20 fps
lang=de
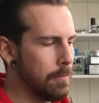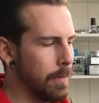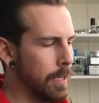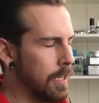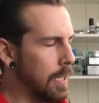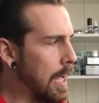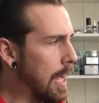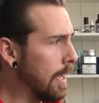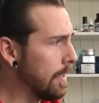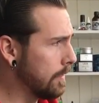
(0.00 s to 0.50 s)

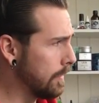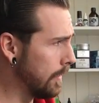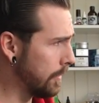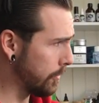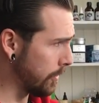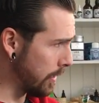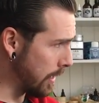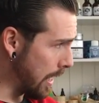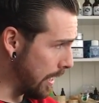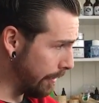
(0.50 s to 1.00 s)
Meine Haare sind
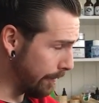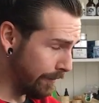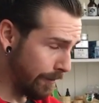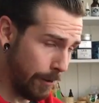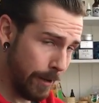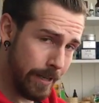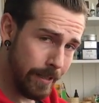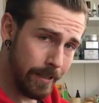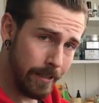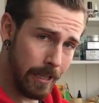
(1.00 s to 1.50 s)
jetzt schon leicht
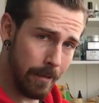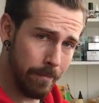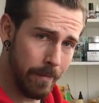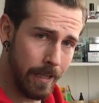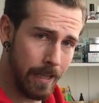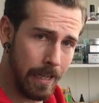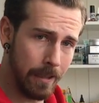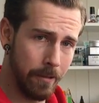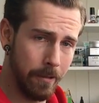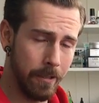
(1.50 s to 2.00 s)
feucht. Ich habe
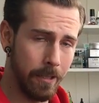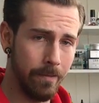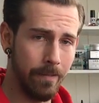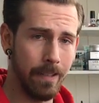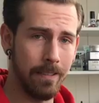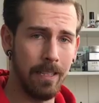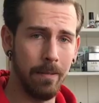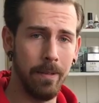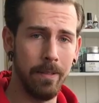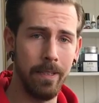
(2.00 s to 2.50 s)
mir gerade noch eine
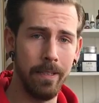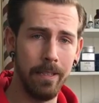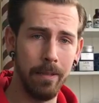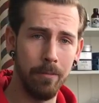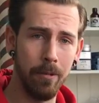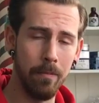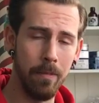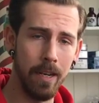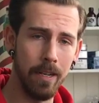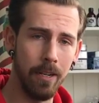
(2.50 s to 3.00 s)

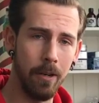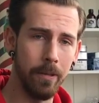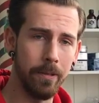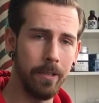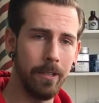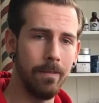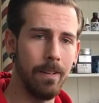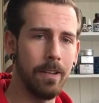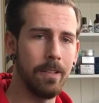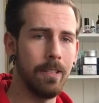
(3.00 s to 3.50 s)
wasserbasierte Pomade
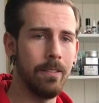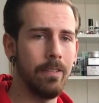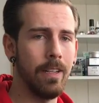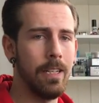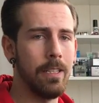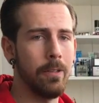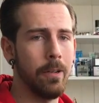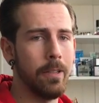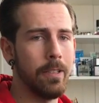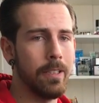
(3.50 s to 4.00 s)
ausgewaschen,
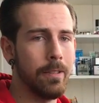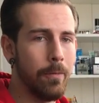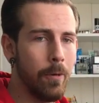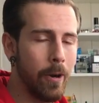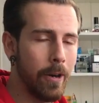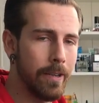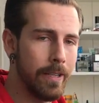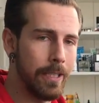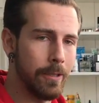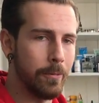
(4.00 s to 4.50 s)
weil ich heute
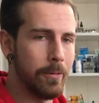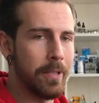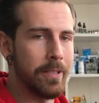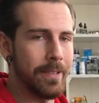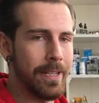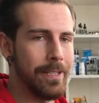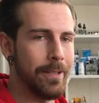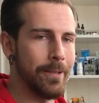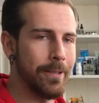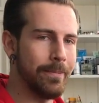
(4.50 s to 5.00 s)
Morgen nicht
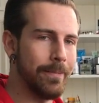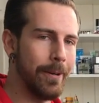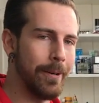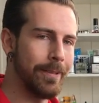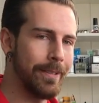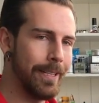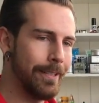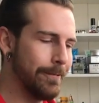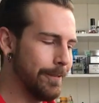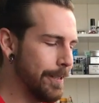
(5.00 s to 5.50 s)
ungestylt aus dem
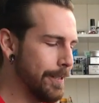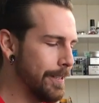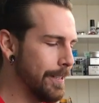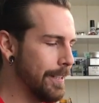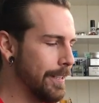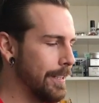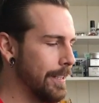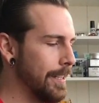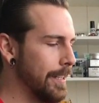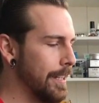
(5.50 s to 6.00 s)
Haus gehen
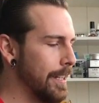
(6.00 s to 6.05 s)
wollte.